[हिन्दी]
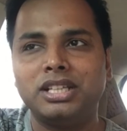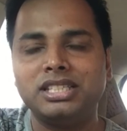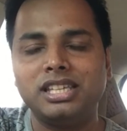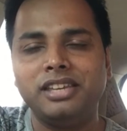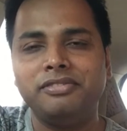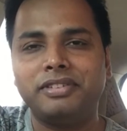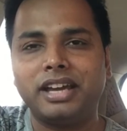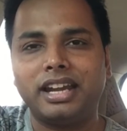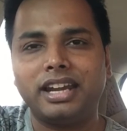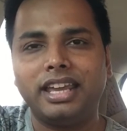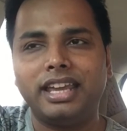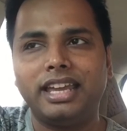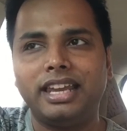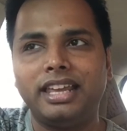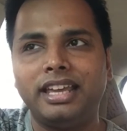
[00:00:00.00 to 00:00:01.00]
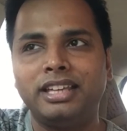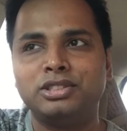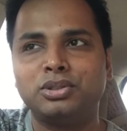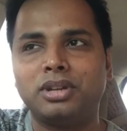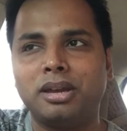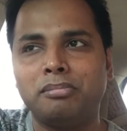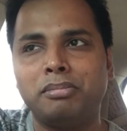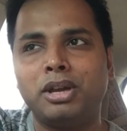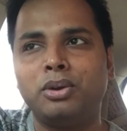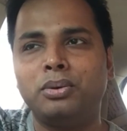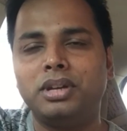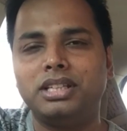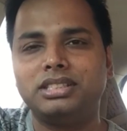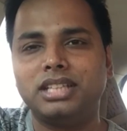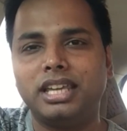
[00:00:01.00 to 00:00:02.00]
अचीव करने के लिए जो नंबर
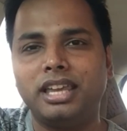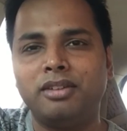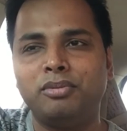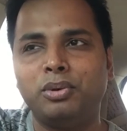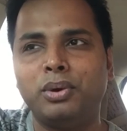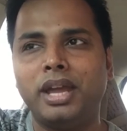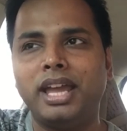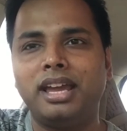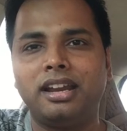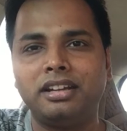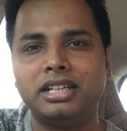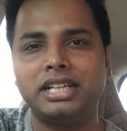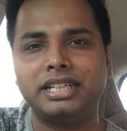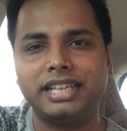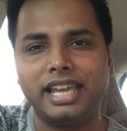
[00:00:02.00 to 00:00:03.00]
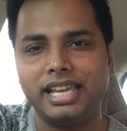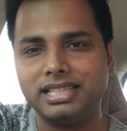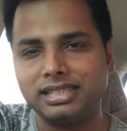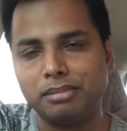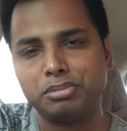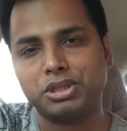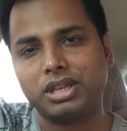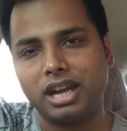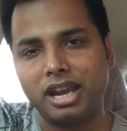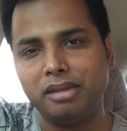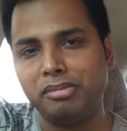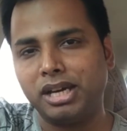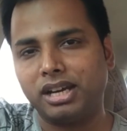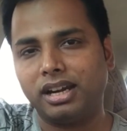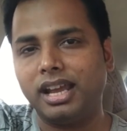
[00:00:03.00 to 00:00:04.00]
होने चाहिए वो है हंड्रेड के
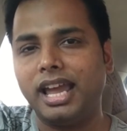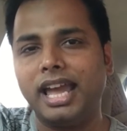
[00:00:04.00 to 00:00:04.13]
सब्सक्राइबर